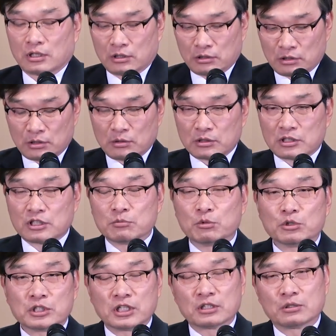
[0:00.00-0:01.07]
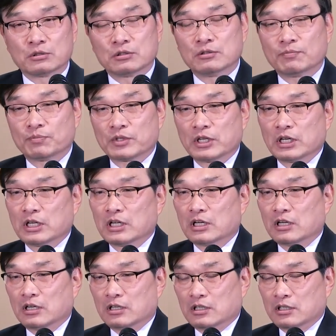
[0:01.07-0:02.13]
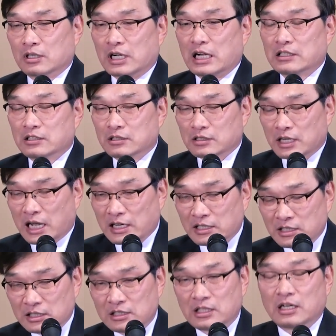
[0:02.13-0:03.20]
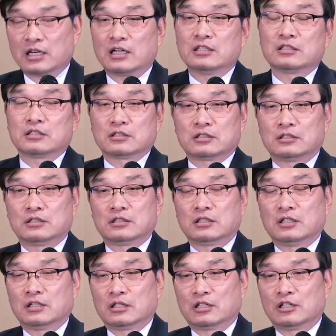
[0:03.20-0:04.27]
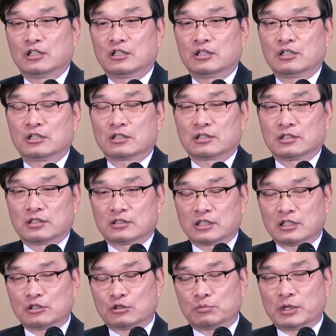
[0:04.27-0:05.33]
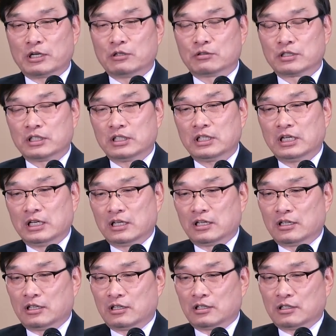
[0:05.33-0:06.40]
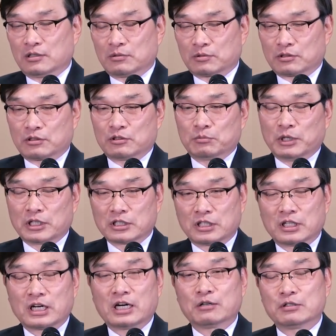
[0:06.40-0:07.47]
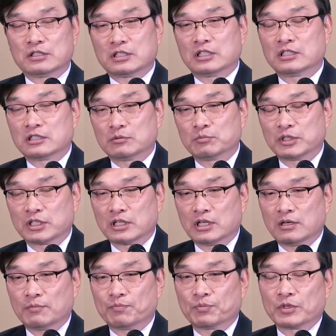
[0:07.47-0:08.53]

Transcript: 그 디모데도 어, 가, 르치라 하는 것을 어, 사도 바울이 어, 그 명령을 하고 있지 않습니까?